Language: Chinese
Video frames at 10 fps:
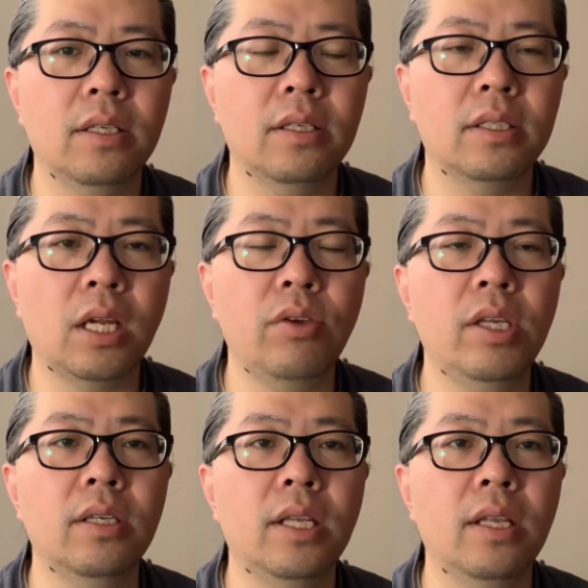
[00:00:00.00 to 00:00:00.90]
善于
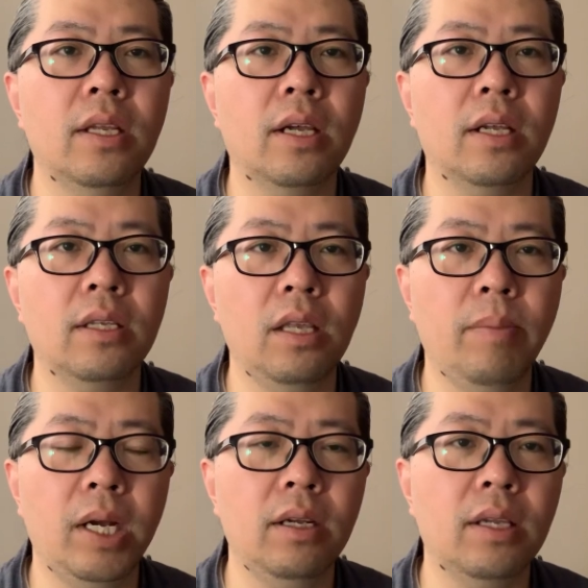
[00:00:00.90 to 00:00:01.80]
隐身啊，一
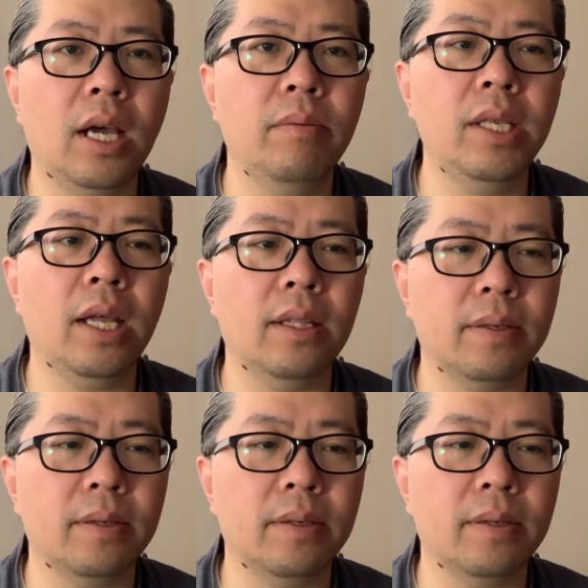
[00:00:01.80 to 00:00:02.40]
般人你看不见的。